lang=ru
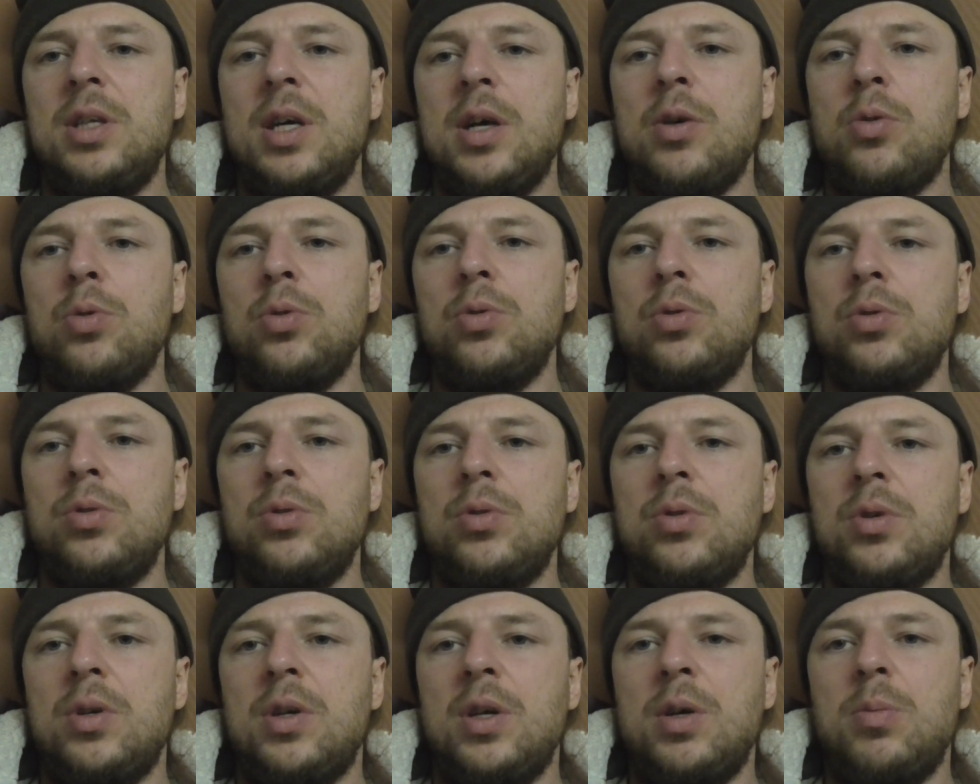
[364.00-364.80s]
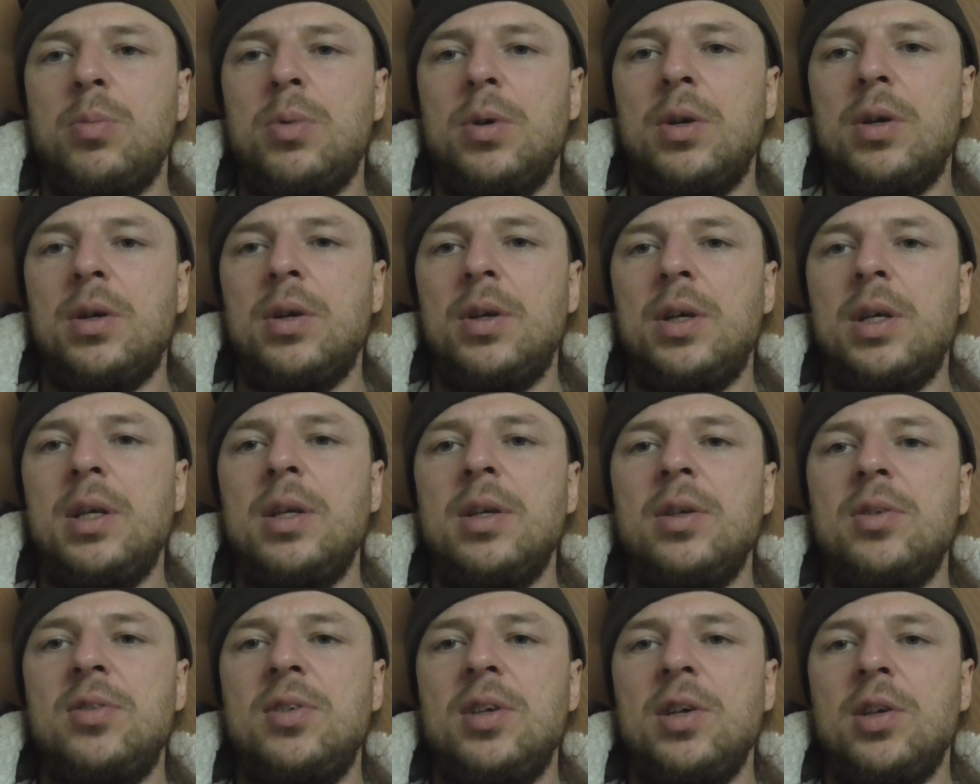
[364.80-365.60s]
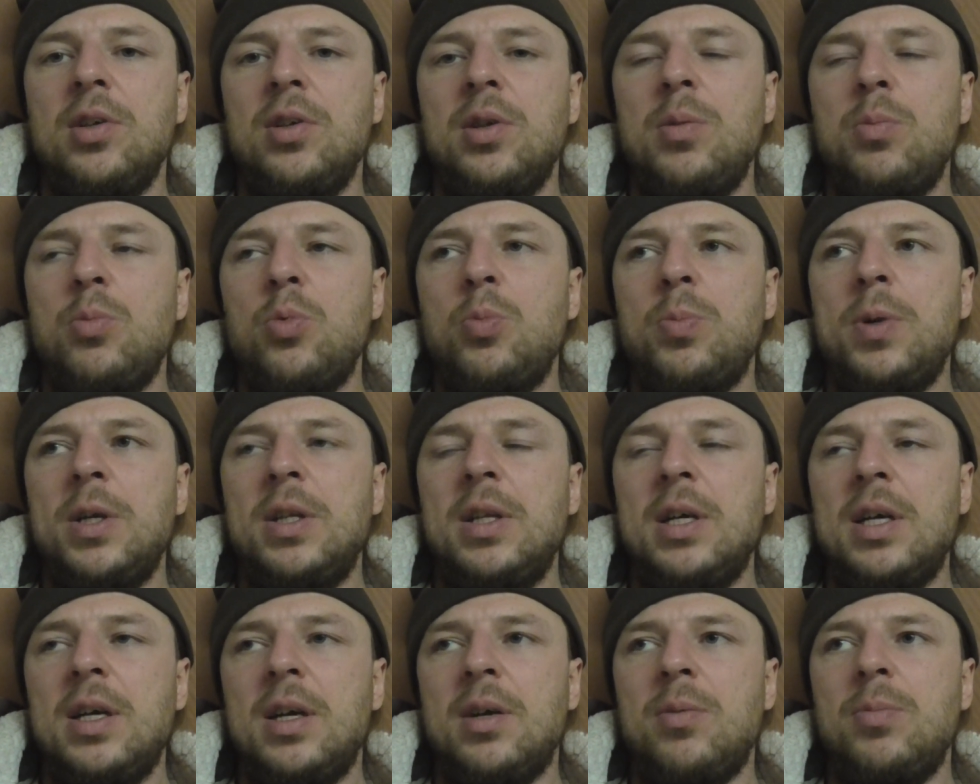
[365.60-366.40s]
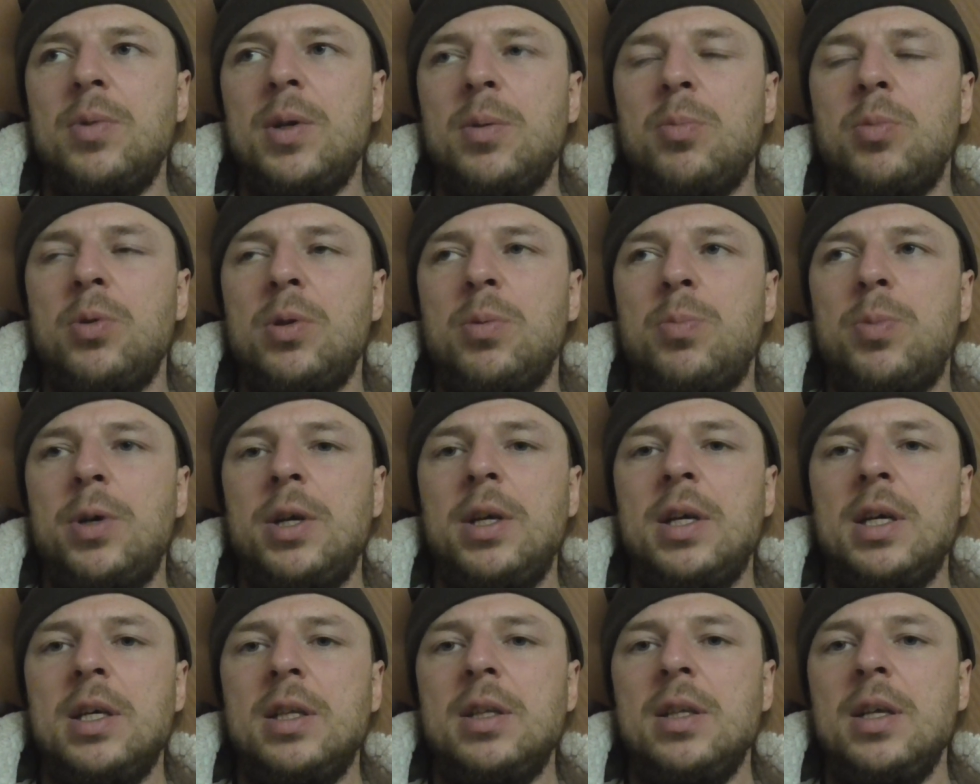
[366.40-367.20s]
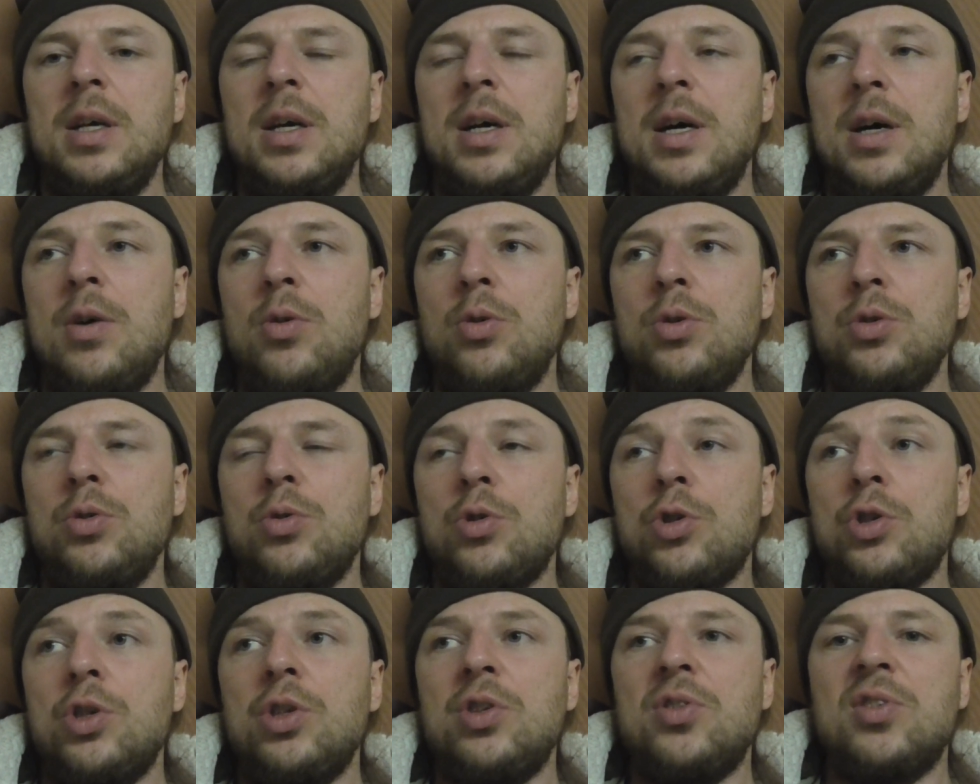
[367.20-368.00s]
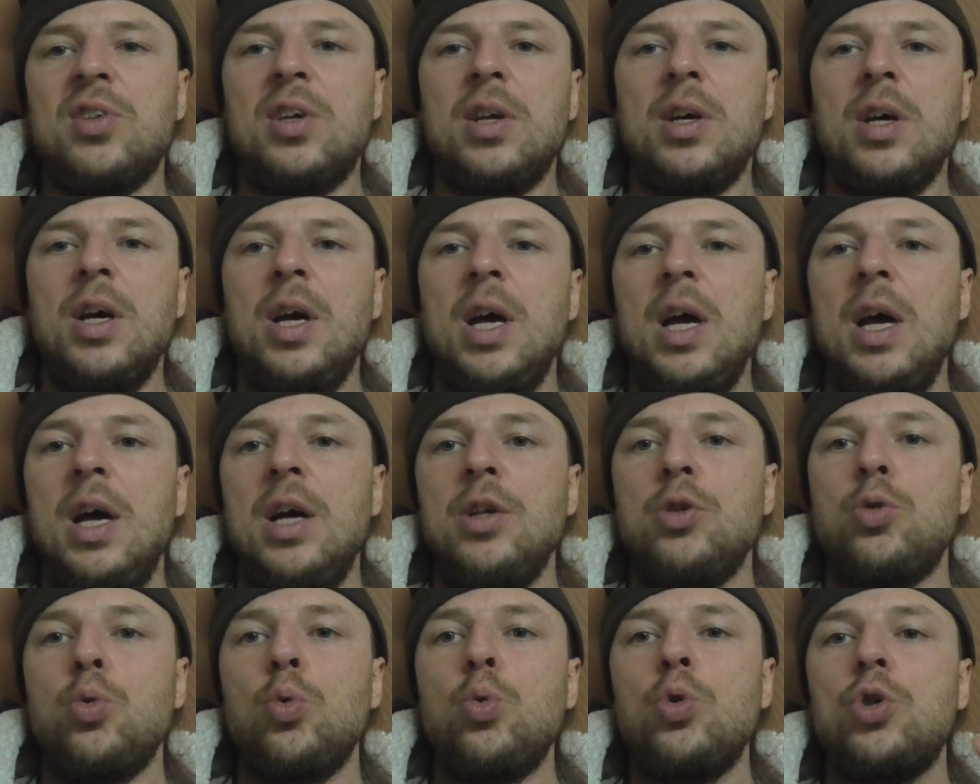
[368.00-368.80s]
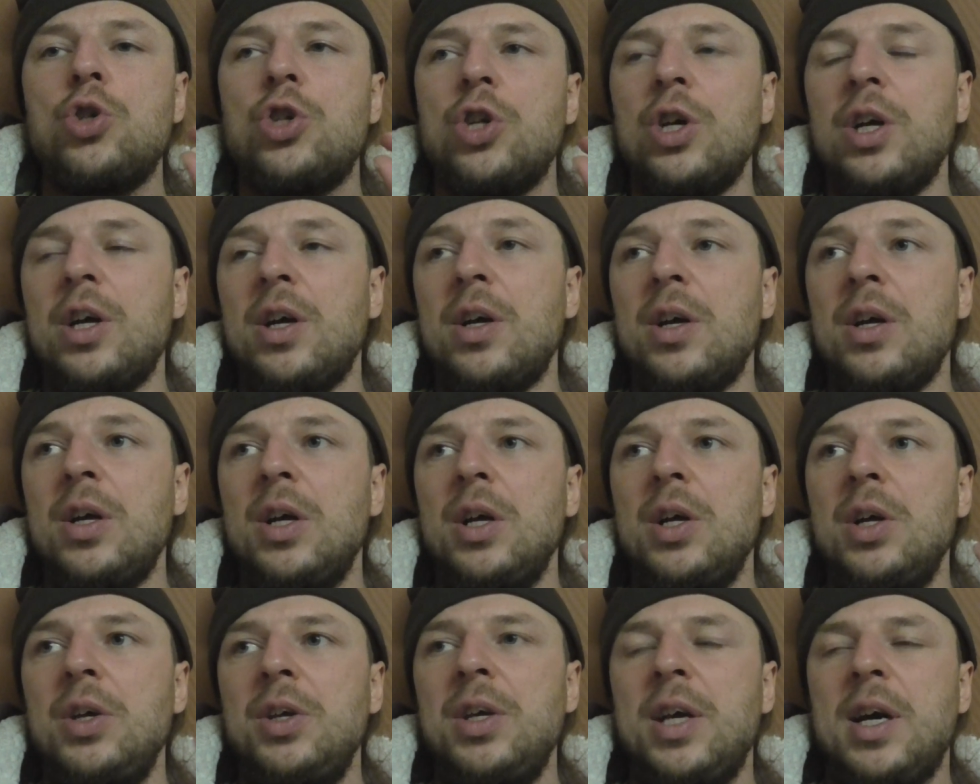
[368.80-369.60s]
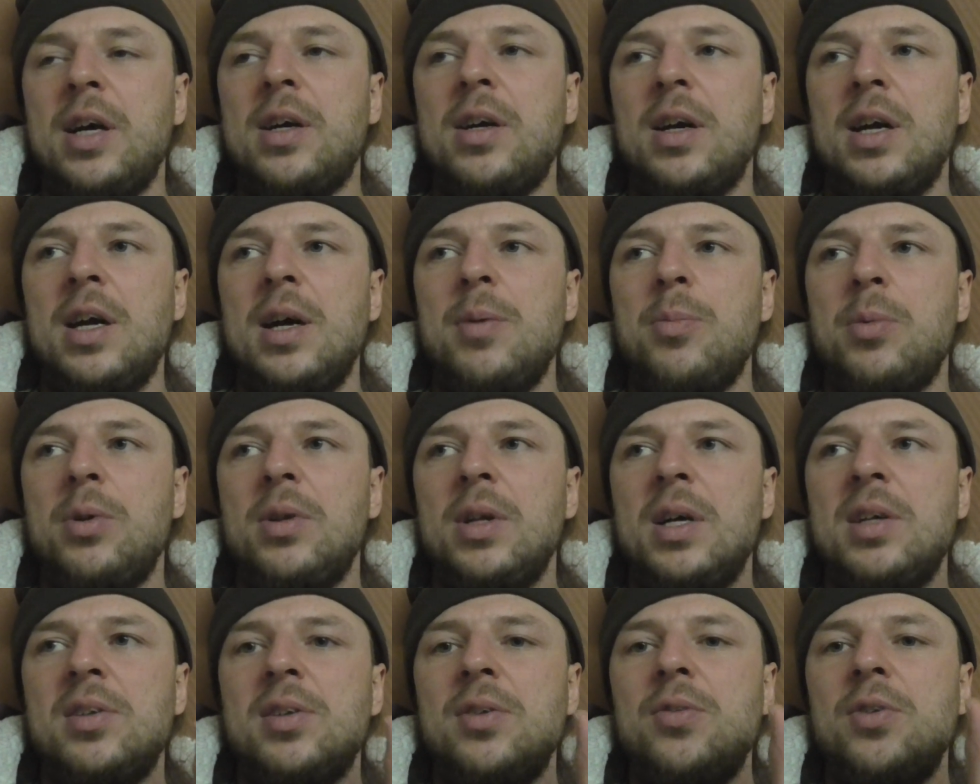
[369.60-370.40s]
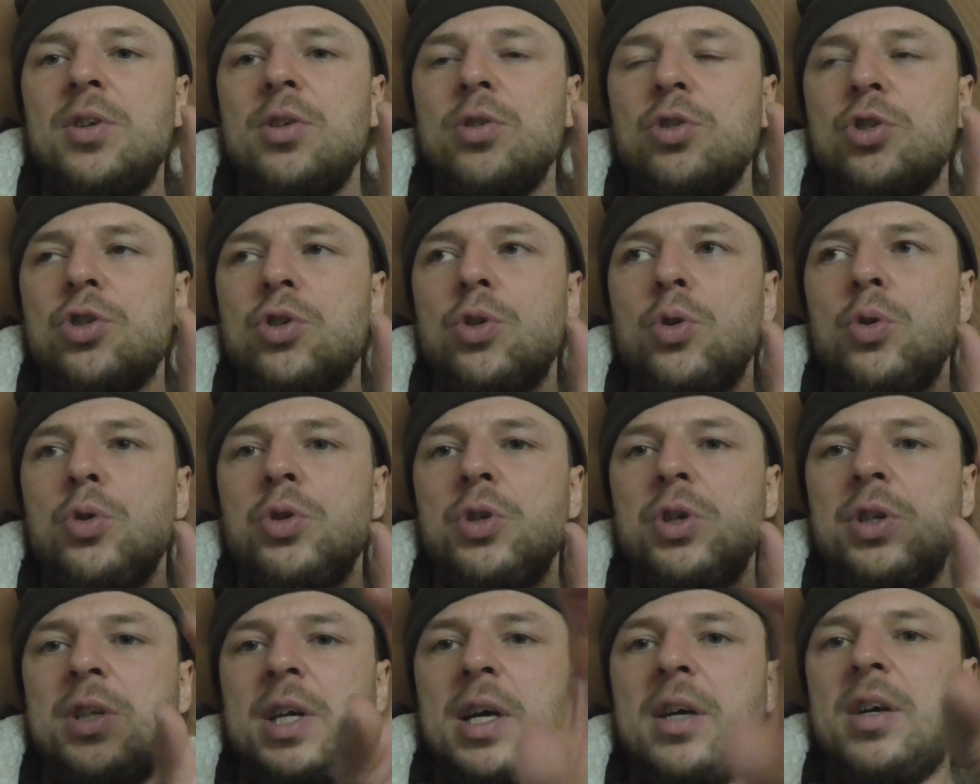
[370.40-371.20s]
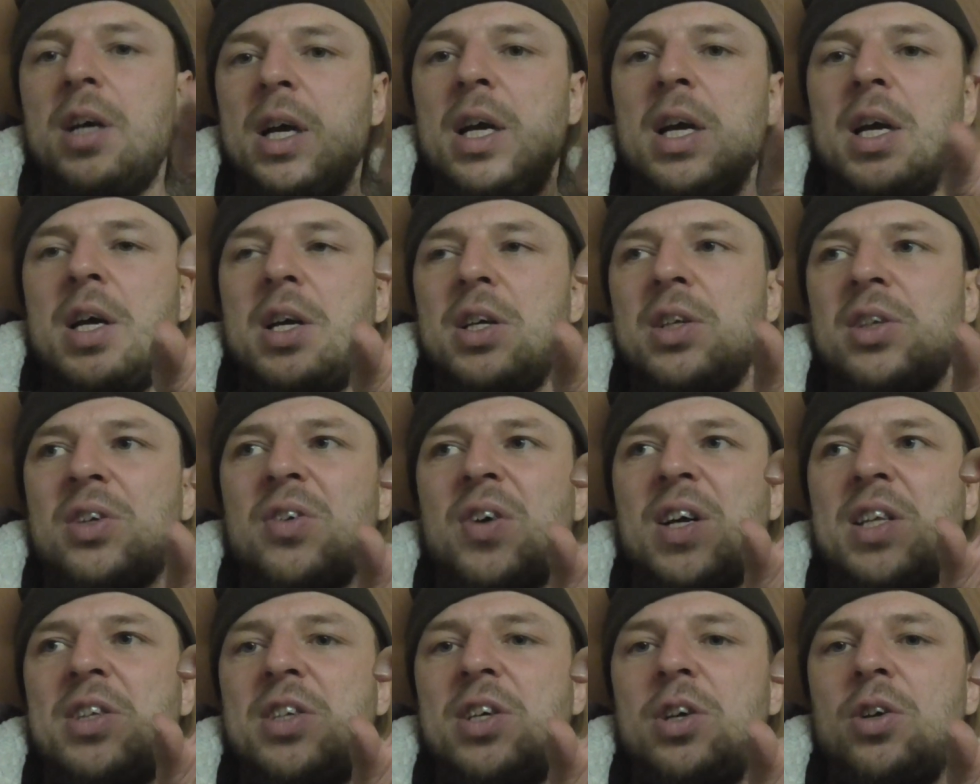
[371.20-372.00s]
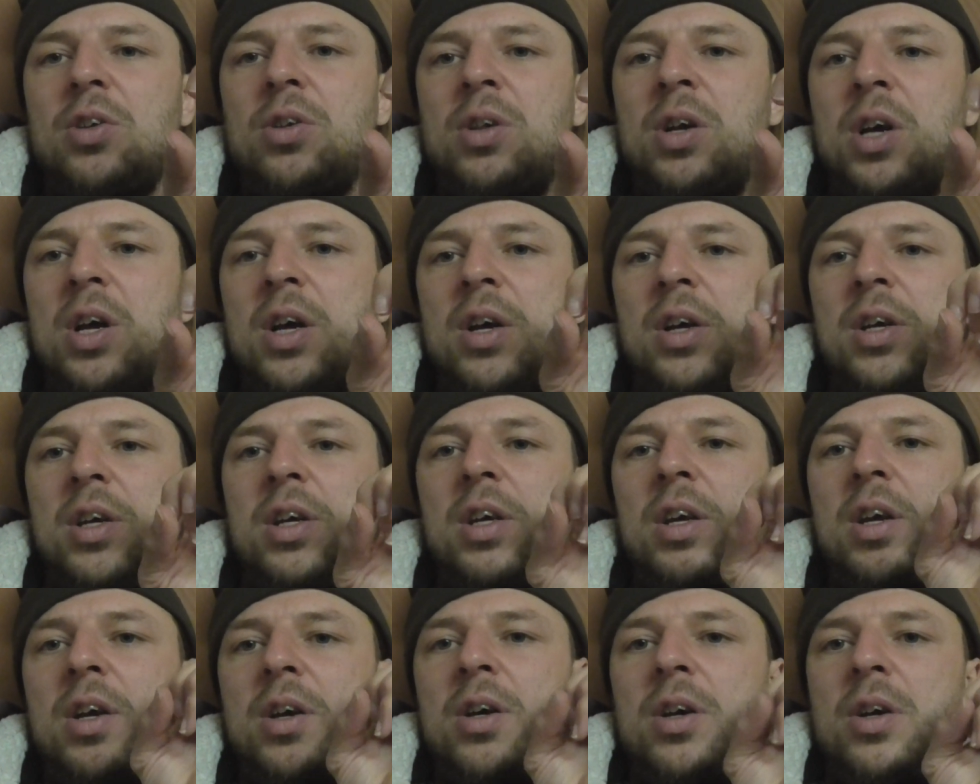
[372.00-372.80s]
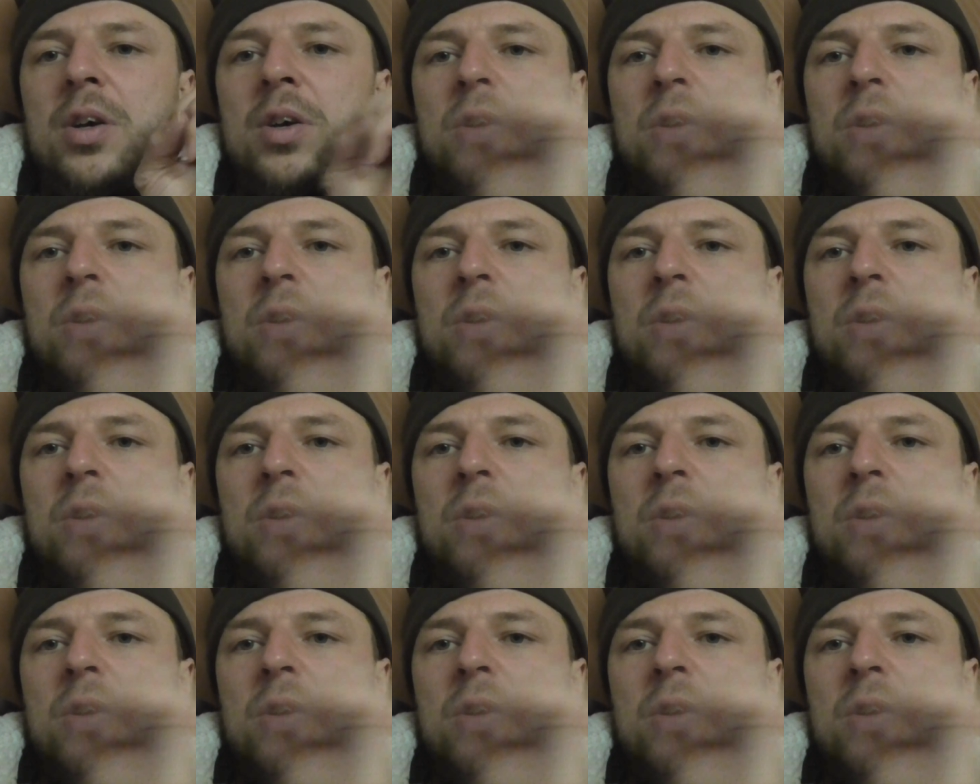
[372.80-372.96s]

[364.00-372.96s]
так он, как бы, и сделал ему подарок. Мне было приятно, а он ножницы тут же я краем глаза видел, что он их так схватил и